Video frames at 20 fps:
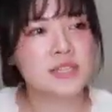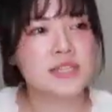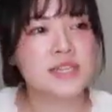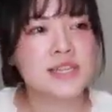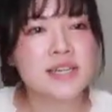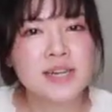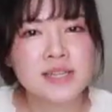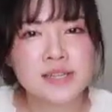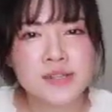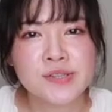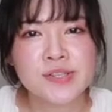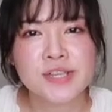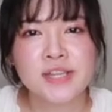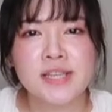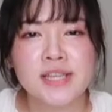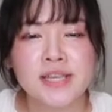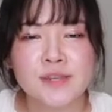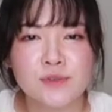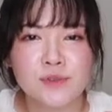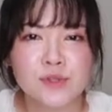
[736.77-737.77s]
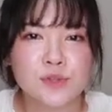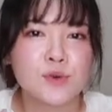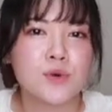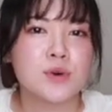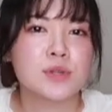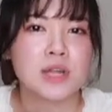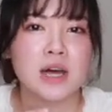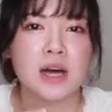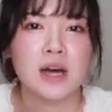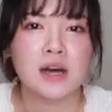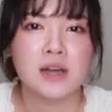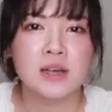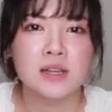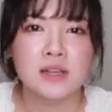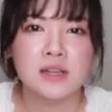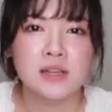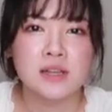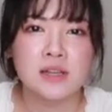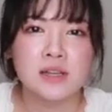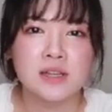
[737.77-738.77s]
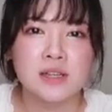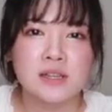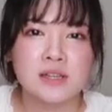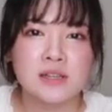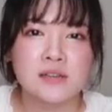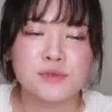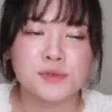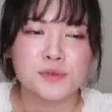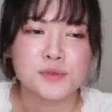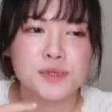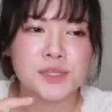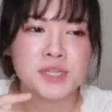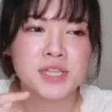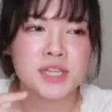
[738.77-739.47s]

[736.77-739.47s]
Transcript: 近づきにくそうな雰